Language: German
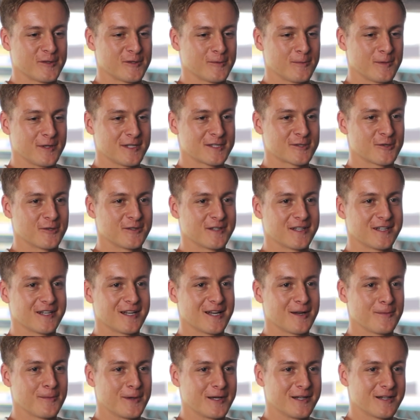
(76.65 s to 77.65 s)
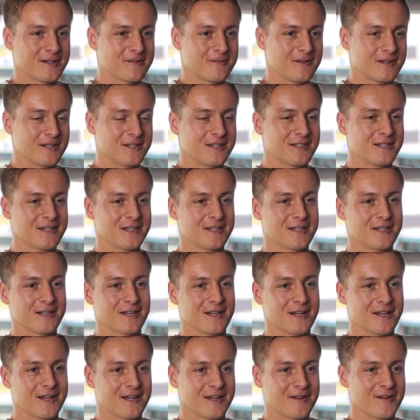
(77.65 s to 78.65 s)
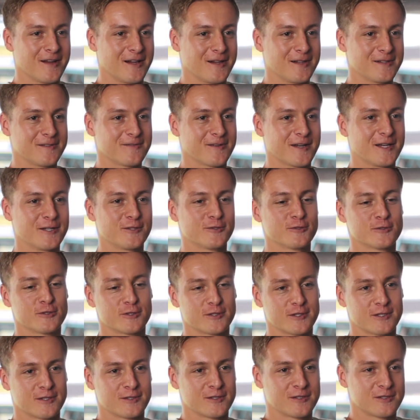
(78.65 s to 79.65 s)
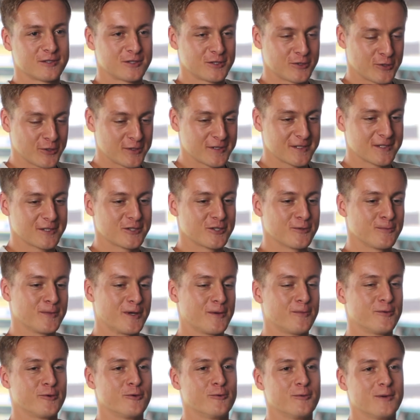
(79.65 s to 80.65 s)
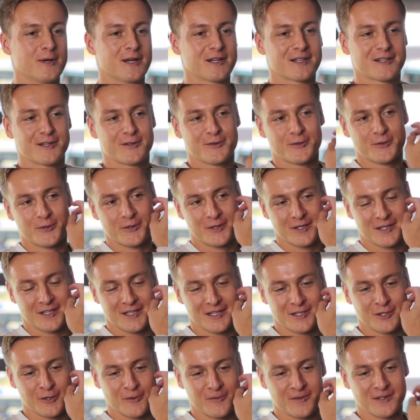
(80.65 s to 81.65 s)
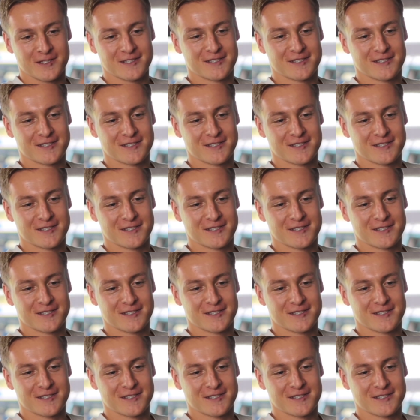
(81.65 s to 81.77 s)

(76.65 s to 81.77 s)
zumindest konnte er da meine Qualitäten äh, als Freistoßschütze schon mal beobachten und ich hoffe,